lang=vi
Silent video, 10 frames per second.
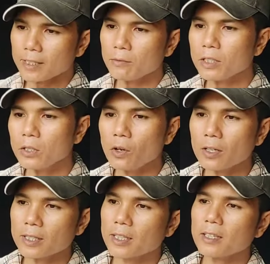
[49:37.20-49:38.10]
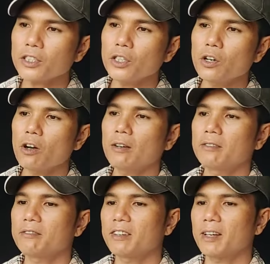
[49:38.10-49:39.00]
dòng siêu hoa thì rất siêu hoa
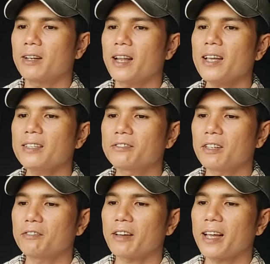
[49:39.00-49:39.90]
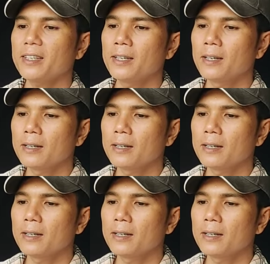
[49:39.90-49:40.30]
và lá thì vừa phải